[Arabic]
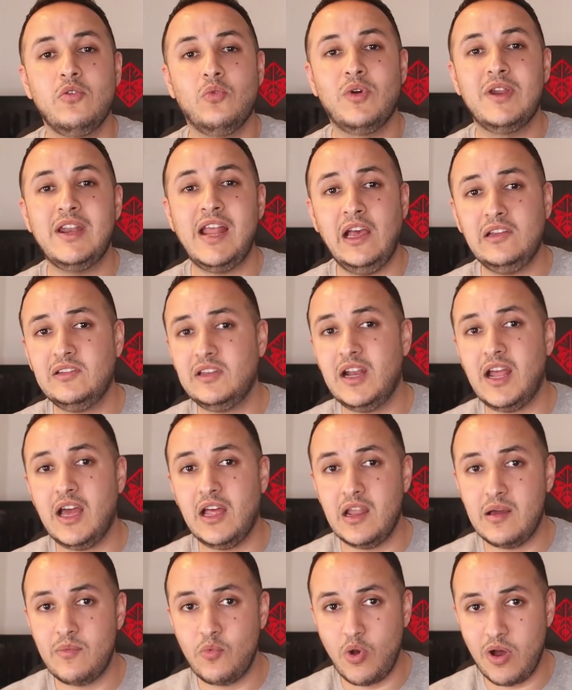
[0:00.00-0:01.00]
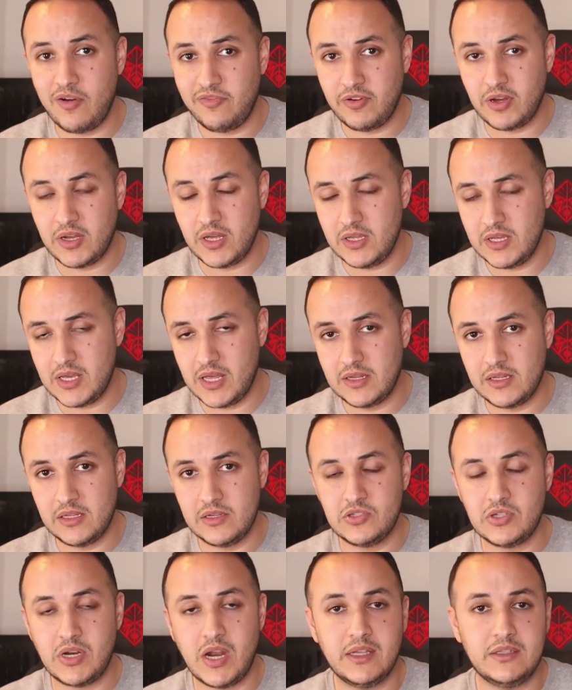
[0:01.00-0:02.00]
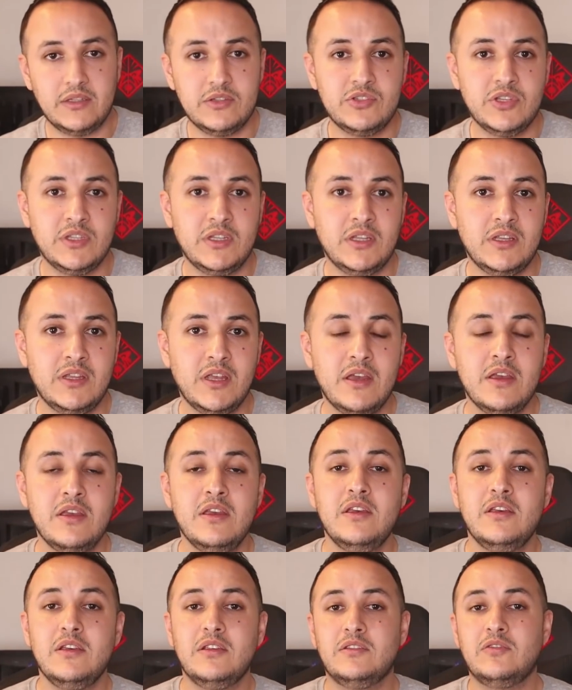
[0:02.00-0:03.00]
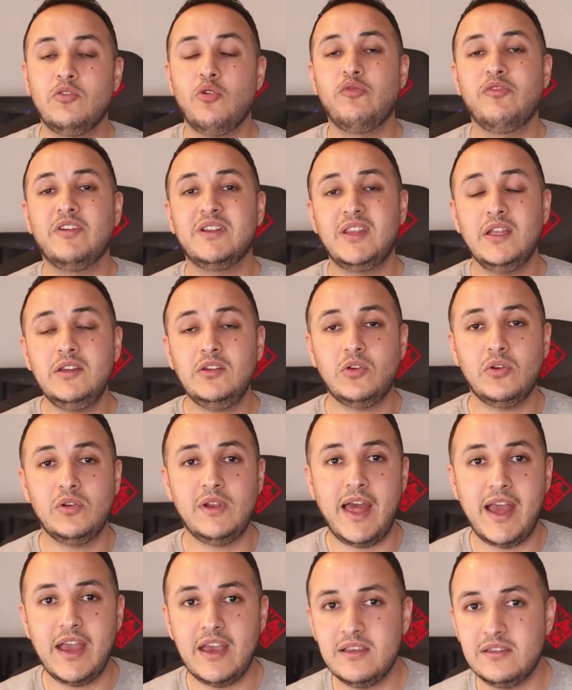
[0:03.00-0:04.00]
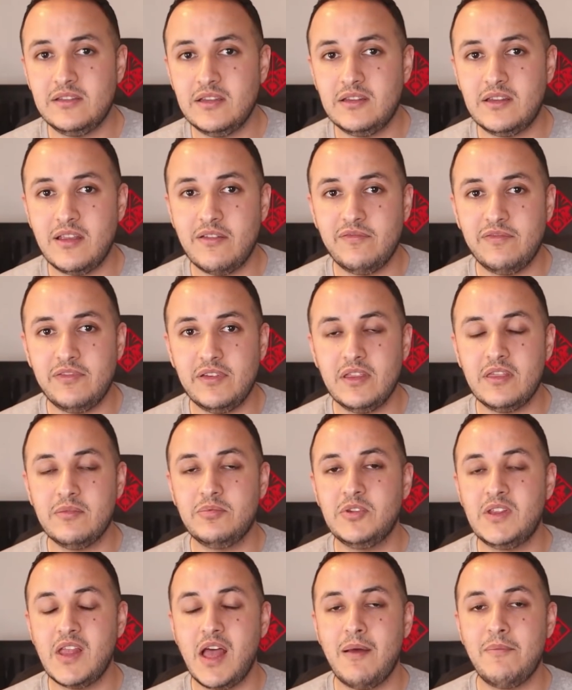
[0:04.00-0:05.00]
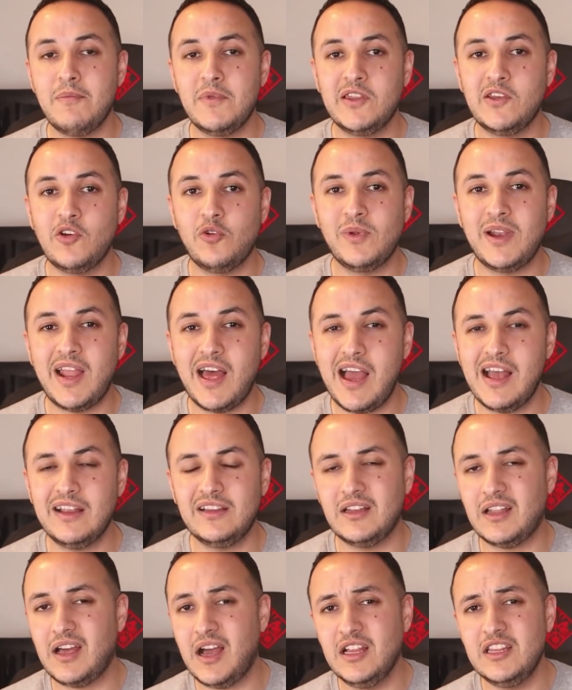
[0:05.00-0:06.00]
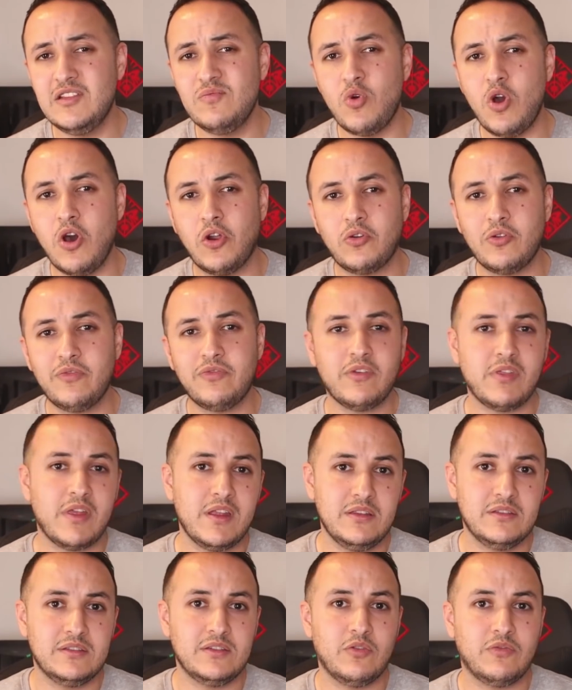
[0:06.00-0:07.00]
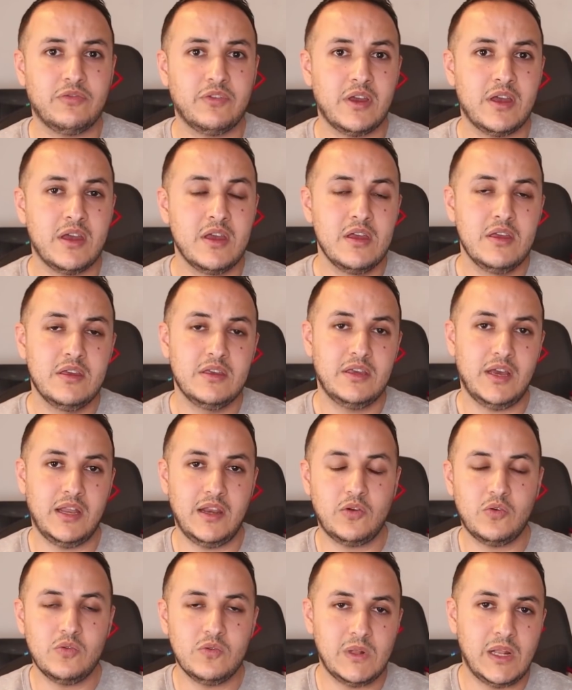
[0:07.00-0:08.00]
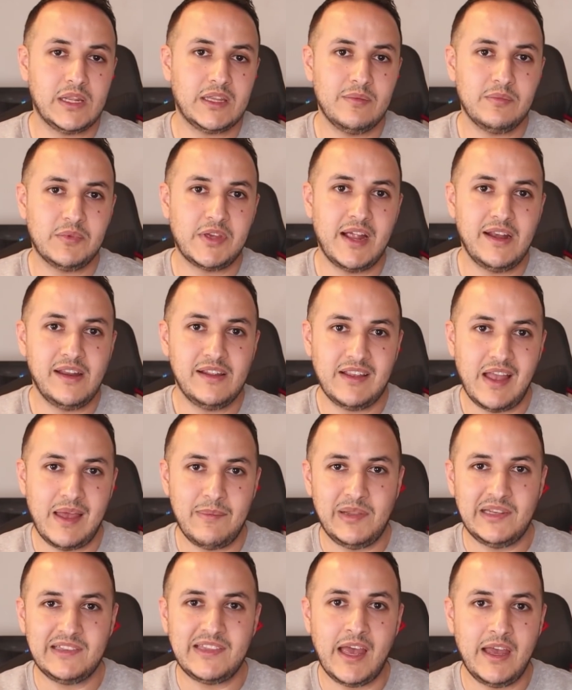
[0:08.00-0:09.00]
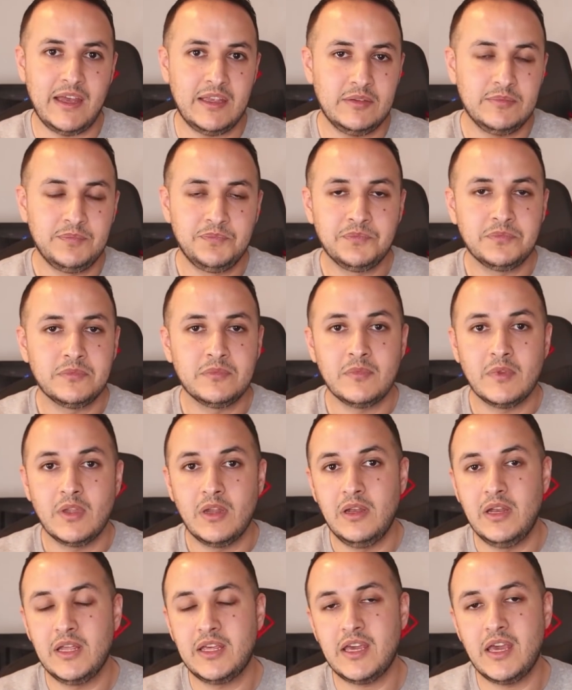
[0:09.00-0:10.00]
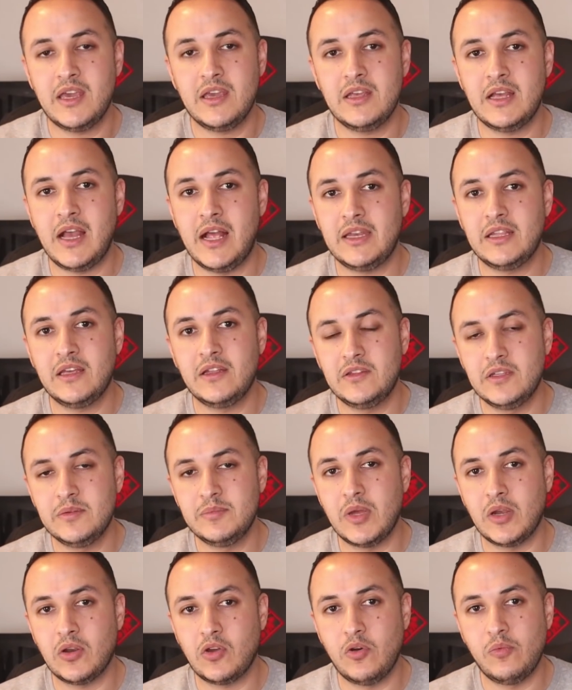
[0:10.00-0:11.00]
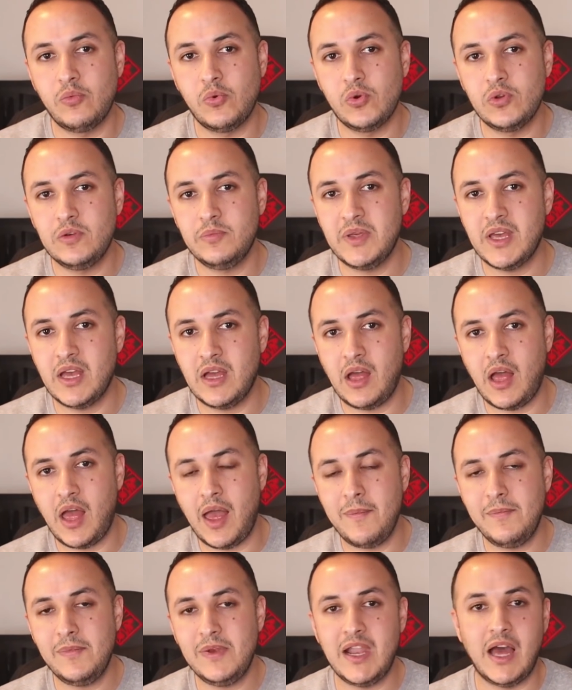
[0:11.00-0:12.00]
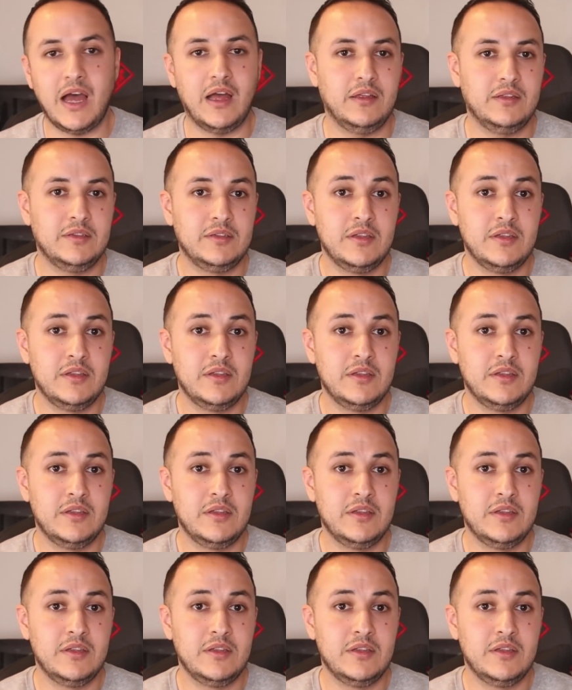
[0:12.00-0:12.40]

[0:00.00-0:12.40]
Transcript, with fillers: وإن حصل على موافقة يعني الإجراءات الجديدة سوف تدخل حيز التنفيذ ابتداء من يوم الأحد القادم وإن رفضت سوف يعني يكون هناك إمكانية عمل طعن لكي يعني يتم القبول بها أم لا